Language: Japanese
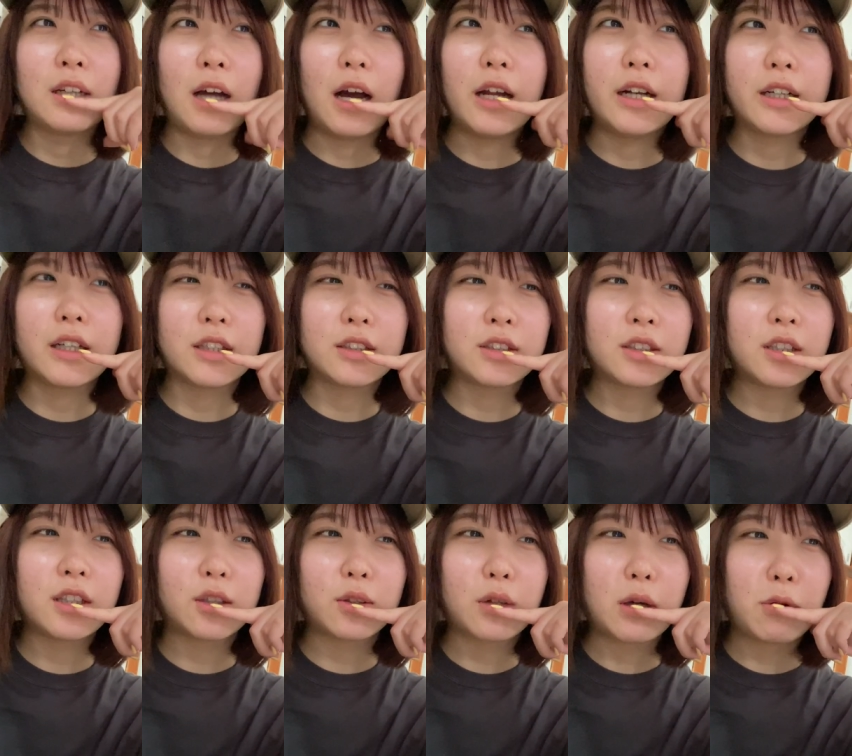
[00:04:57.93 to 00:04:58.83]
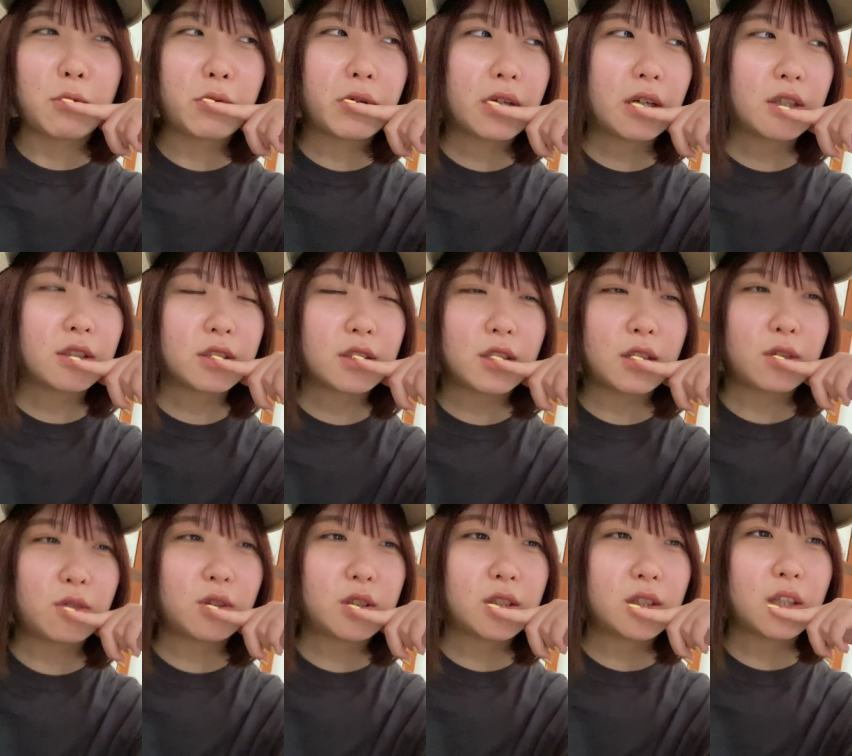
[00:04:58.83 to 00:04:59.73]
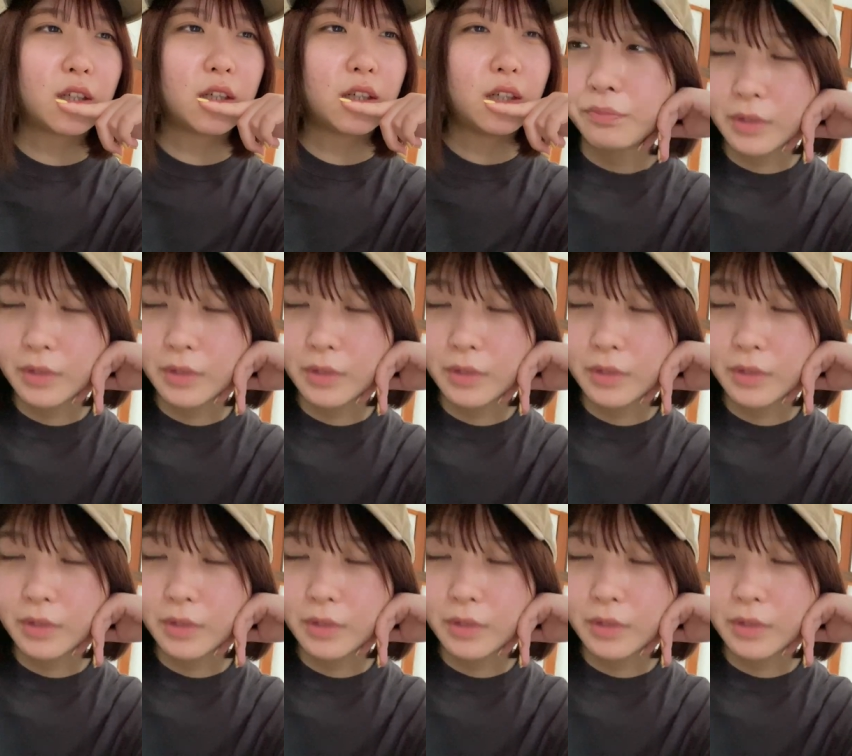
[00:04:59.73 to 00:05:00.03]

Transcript: あれが好きだとか、これが好きだとかさ。